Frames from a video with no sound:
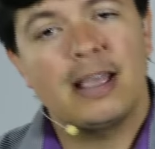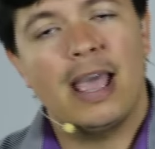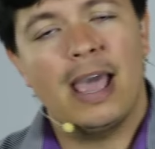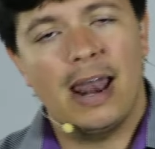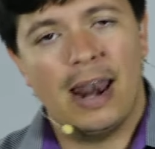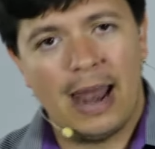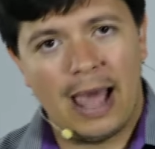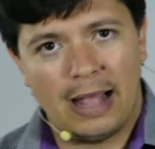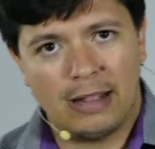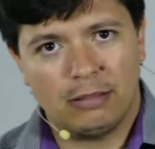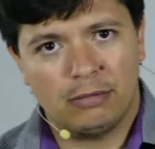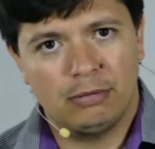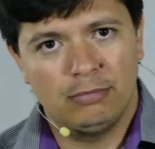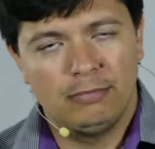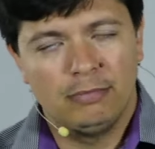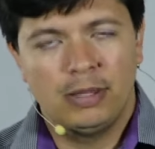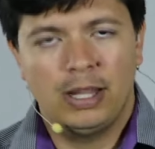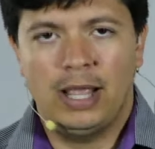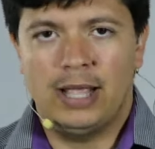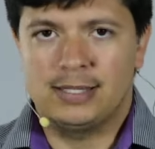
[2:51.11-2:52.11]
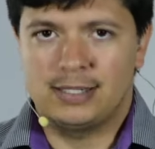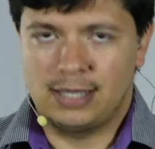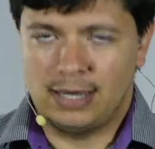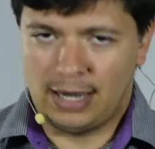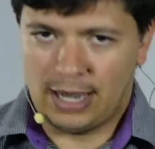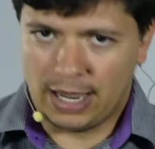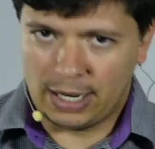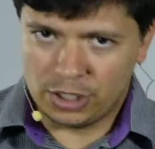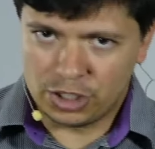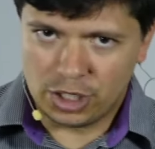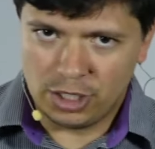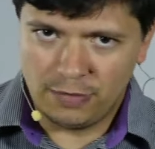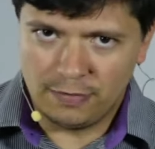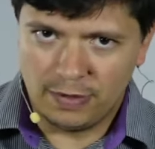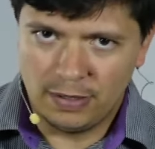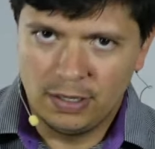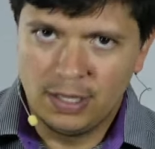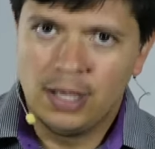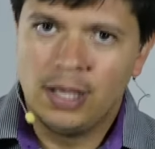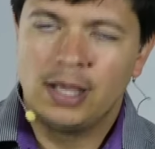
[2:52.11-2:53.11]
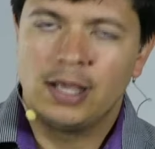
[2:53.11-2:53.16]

relato, essa narrativa,